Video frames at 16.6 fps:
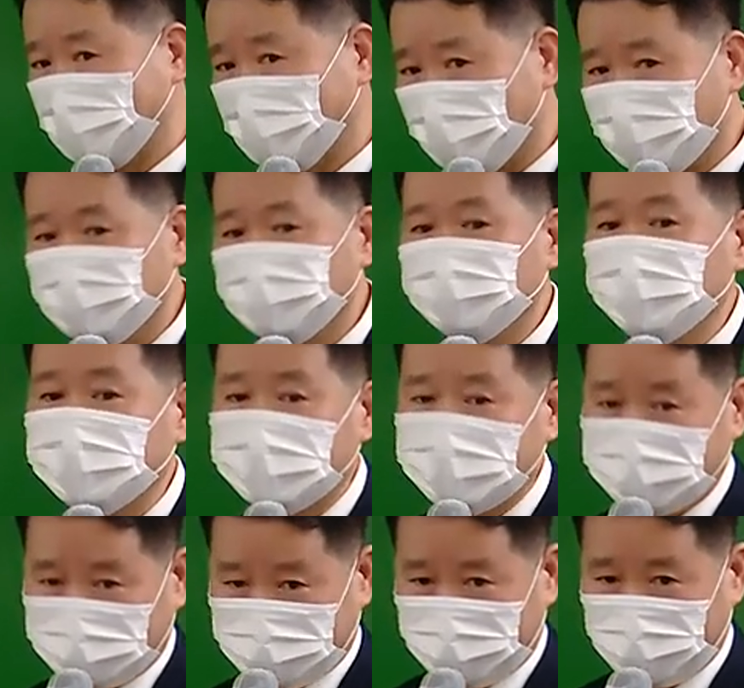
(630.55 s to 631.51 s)
여러분들은
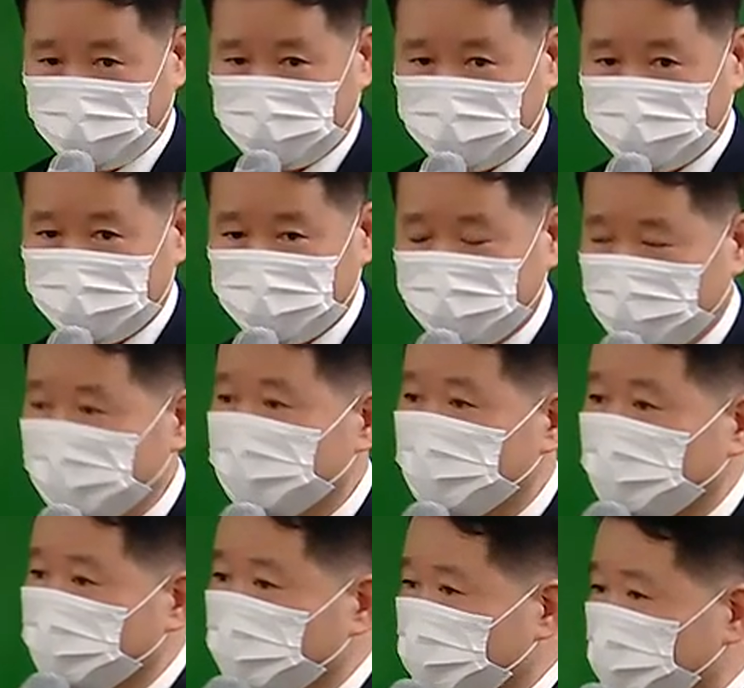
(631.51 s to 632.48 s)
그래요. 민법도